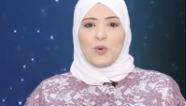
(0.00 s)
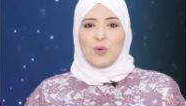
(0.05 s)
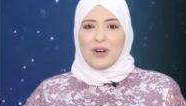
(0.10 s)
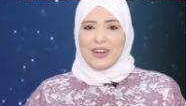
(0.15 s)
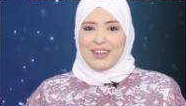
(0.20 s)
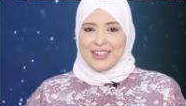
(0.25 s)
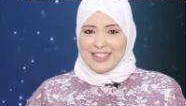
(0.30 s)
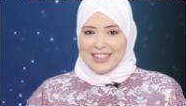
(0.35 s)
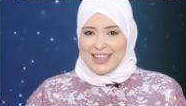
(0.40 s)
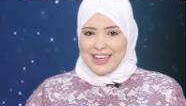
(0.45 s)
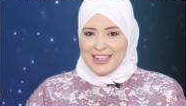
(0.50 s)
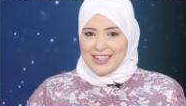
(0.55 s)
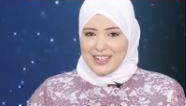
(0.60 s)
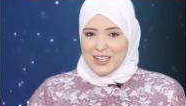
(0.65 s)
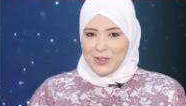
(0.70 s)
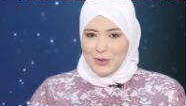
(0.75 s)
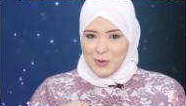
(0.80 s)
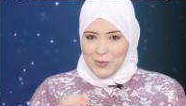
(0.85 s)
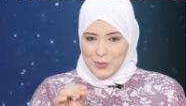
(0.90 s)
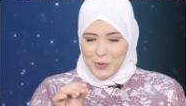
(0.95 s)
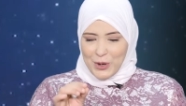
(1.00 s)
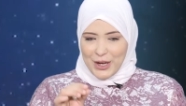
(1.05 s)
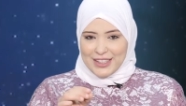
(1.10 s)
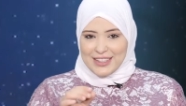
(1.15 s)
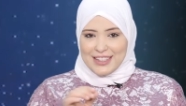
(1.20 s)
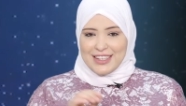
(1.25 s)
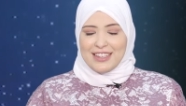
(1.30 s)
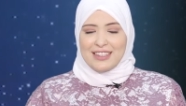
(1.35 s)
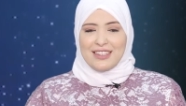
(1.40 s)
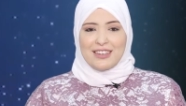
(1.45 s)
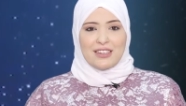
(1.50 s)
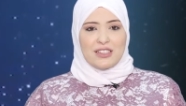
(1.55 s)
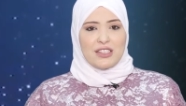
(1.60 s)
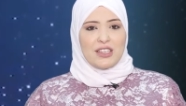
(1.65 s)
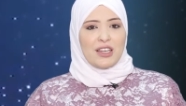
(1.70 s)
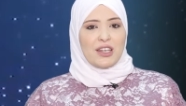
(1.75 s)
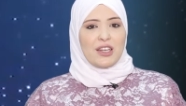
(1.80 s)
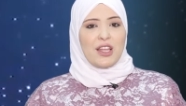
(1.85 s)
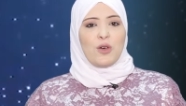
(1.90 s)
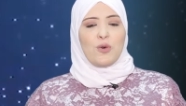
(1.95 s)
وقد كانت أم عطية
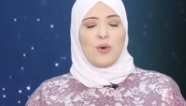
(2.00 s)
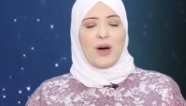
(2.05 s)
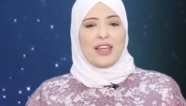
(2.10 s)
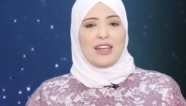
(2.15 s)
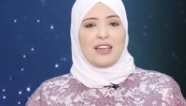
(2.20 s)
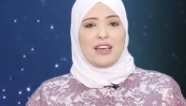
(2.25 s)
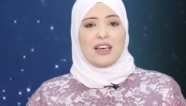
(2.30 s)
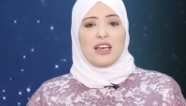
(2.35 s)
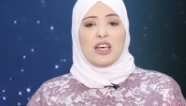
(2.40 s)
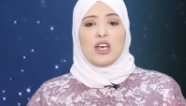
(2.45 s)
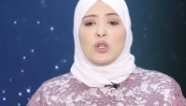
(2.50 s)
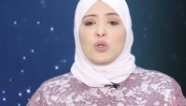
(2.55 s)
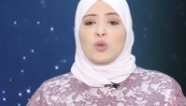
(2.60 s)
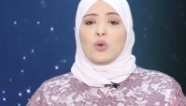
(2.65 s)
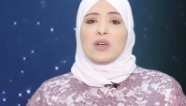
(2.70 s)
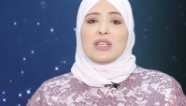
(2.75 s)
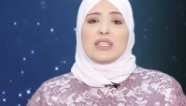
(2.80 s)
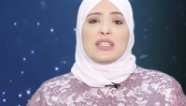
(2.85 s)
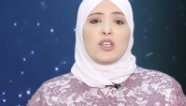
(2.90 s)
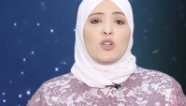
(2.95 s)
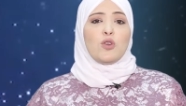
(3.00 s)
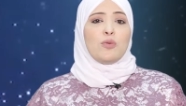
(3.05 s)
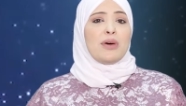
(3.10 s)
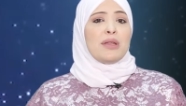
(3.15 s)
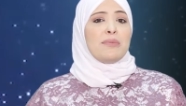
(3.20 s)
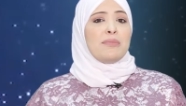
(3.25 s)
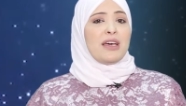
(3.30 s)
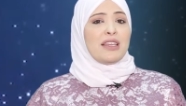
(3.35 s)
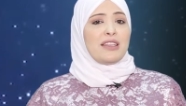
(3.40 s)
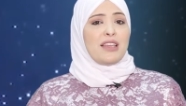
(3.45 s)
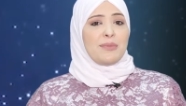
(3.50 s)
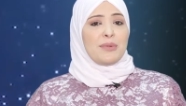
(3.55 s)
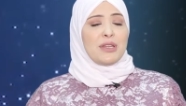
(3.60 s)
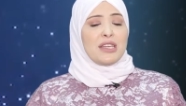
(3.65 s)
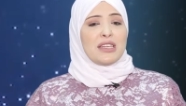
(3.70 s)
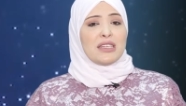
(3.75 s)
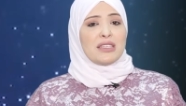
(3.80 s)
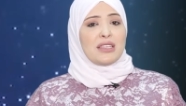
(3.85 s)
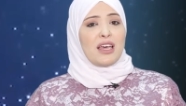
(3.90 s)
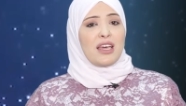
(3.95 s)
رضي الله عنها تغسل من مات
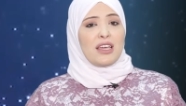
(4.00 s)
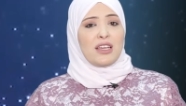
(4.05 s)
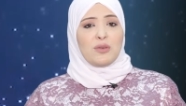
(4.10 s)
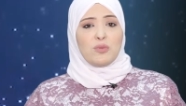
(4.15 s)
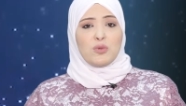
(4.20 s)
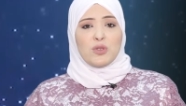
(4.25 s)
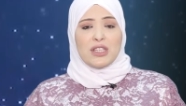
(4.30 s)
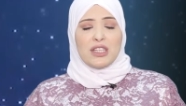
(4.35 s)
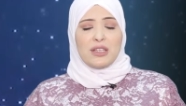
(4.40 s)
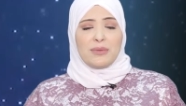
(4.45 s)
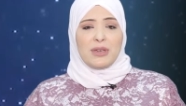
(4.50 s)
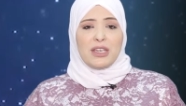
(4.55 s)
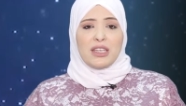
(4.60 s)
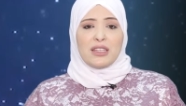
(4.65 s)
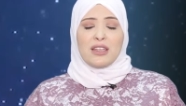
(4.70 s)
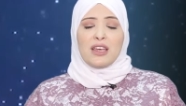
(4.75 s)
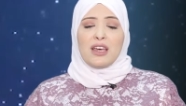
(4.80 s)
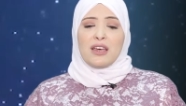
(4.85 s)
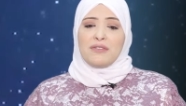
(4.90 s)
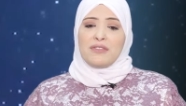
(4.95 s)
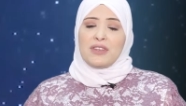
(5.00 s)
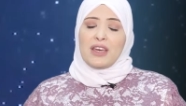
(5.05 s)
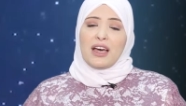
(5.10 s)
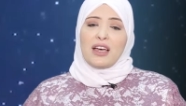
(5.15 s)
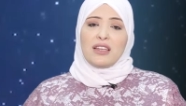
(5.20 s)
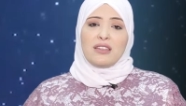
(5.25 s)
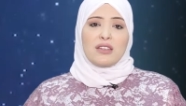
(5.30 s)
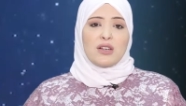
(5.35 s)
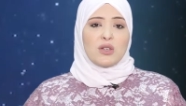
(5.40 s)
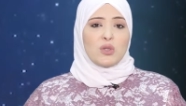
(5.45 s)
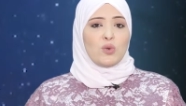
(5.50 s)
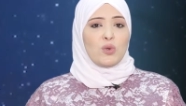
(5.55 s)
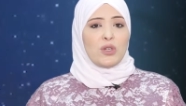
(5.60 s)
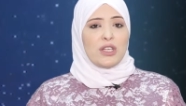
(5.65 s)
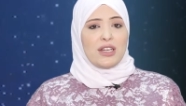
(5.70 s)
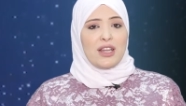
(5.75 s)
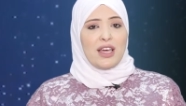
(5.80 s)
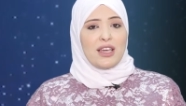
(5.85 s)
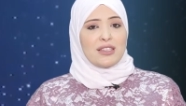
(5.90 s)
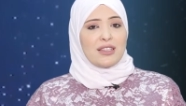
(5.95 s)
من نساء المسلمين في عهد رسول
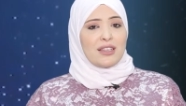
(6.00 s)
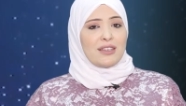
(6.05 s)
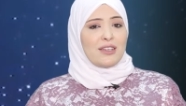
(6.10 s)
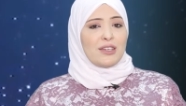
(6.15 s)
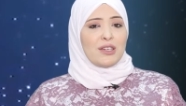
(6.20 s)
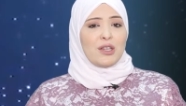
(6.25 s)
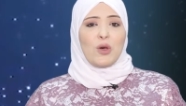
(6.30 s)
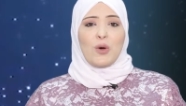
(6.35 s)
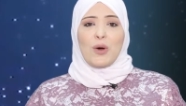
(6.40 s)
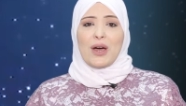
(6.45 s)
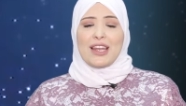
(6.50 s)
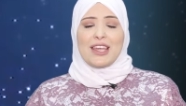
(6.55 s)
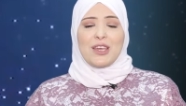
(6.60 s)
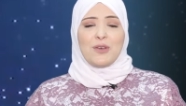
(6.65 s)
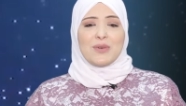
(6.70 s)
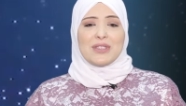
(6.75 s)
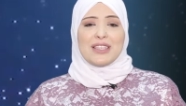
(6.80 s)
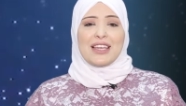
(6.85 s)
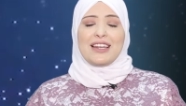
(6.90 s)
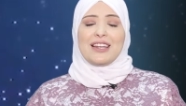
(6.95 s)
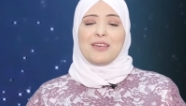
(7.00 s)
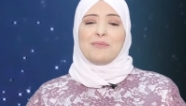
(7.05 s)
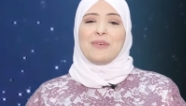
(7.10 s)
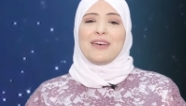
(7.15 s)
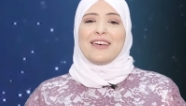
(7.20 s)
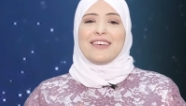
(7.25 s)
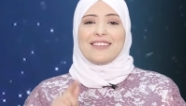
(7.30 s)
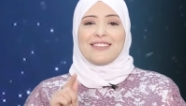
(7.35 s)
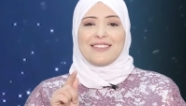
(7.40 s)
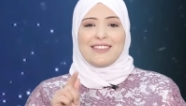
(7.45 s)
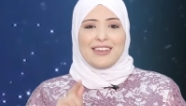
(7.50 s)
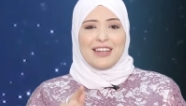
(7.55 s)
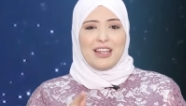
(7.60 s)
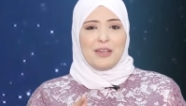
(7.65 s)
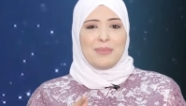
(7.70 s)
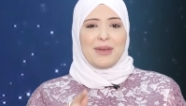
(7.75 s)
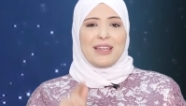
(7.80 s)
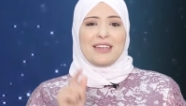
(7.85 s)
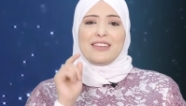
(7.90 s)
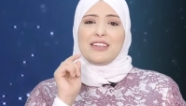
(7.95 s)
الله صلى الله عليه وسلم
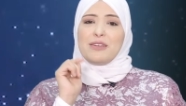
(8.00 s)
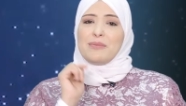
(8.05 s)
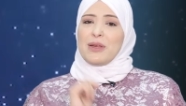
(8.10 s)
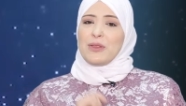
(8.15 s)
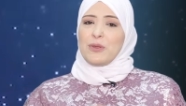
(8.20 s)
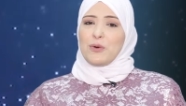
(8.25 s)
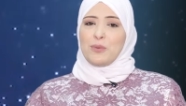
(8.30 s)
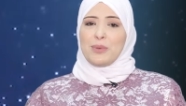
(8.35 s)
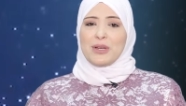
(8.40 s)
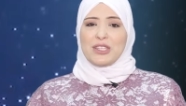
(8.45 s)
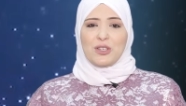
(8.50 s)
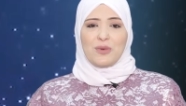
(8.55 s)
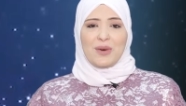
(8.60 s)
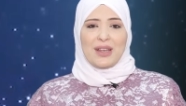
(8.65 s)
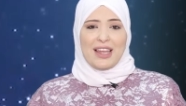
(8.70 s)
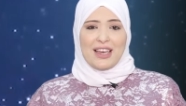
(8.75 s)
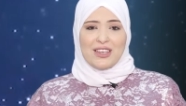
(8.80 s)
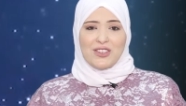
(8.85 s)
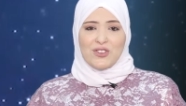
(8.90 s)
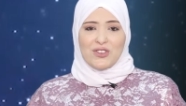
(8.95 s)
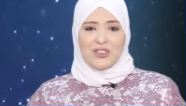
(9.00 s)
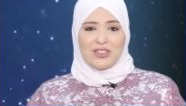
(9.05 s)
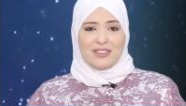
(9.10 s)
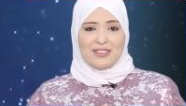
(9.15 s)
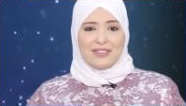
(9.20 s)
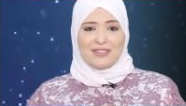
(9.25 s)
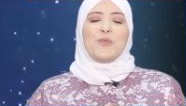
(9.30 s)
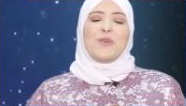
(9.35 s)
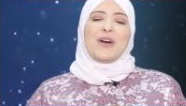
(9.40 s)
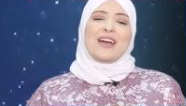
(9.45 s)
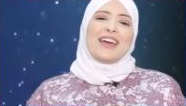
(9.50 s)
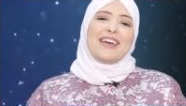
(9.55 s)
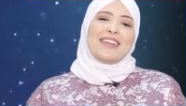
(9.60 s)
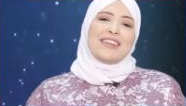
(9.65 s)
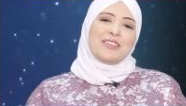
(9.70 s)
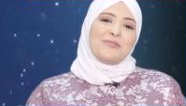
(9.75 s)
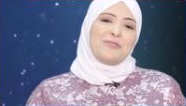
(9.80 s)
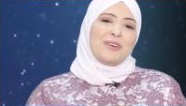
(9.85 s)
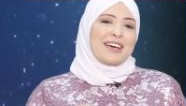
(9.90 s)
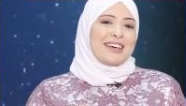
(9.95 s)
طلبا للمثوبة والأجر
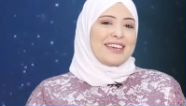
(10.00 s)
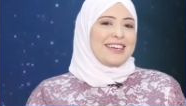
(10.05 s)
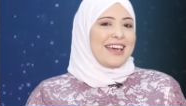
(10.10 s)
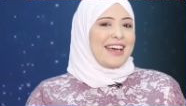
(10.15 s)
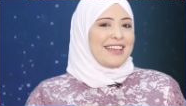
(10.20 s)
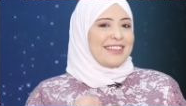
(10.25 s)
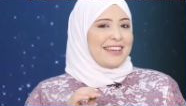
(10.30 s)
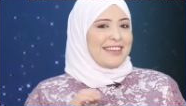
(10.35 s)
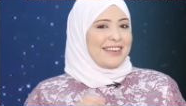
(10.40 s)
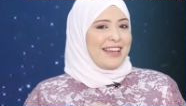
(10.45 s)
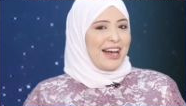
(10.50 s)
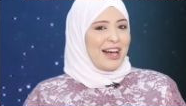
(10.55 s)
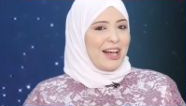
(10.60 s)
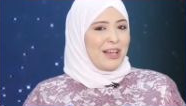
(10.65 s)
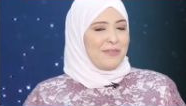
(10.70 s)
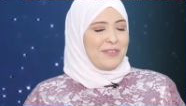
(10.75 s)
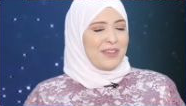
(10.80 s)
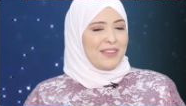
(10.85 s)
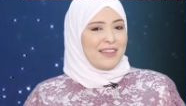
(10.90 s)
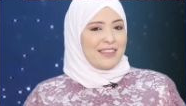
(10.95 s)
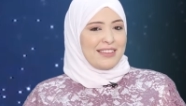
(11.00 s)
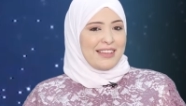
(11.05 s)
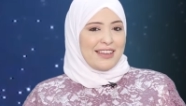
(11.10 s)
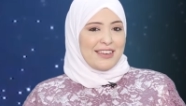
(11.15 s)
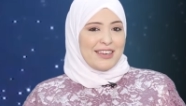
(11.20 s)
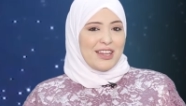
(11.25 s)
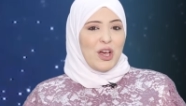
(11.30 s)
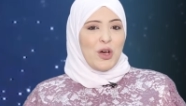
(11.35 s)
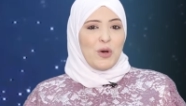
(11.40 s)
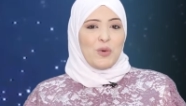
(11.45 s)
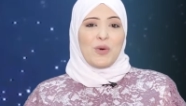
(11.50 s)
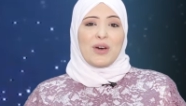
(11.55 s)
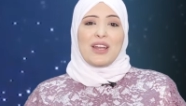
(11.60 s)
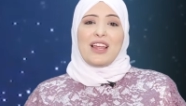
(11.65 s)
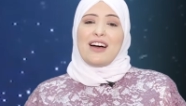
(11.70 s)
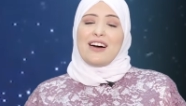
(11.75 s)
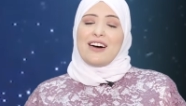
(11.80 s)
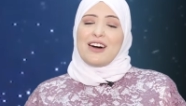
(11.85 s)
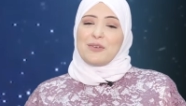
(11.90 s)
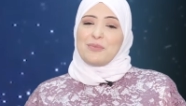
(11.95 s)
وكانت فقيهة حافظة
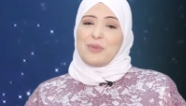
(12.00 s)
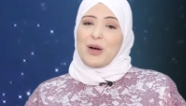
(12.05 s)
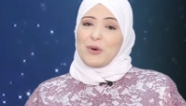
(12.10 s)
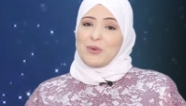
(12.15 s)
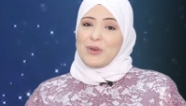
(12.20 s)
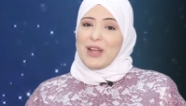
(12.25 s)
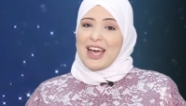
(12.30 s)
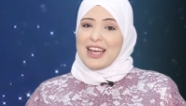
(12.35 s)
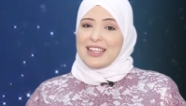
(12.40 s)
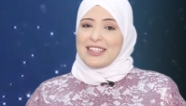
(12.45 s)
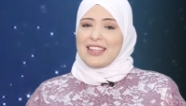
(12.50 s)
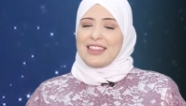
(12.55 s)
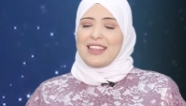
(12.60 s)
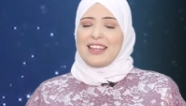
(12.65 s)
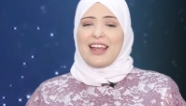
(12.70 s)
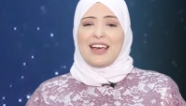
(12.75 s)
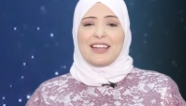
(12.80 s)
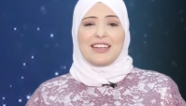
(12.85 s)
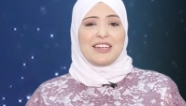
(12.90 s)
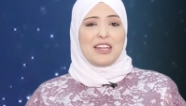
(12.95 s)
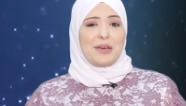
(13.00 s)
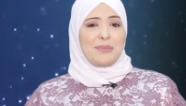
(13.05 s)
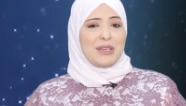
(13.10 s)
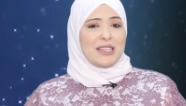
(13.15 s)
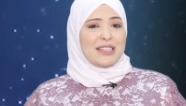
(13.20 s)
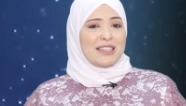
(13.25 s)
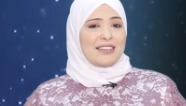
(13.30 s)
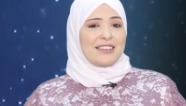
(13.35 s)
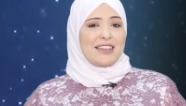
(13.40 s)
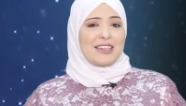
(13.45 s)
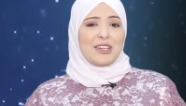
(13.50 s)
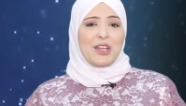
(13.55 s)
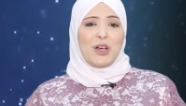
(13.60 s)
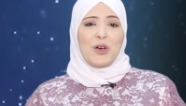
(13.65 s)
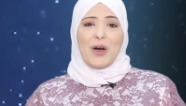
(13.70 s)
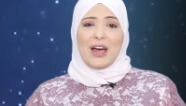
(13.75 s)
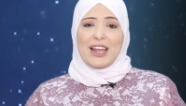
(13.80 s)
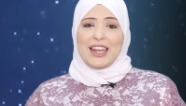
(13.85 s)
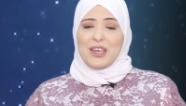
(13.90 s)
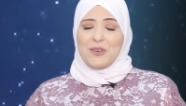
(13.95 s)
ولها أربعون حديثا عن النبي صلى
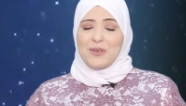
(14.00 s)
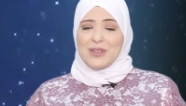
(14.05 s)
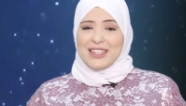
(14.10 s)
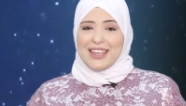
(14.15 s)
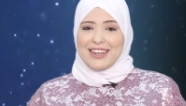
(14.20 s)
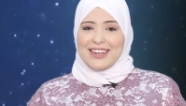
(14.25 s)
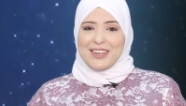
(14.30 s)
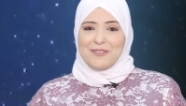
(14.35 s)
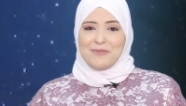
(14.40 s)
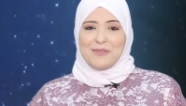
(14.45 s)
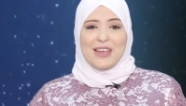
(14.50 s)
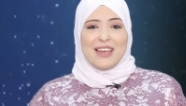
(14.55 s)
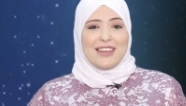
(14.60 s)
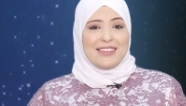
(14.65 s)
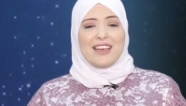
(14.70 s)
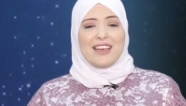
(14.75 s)
الله عليه وسلم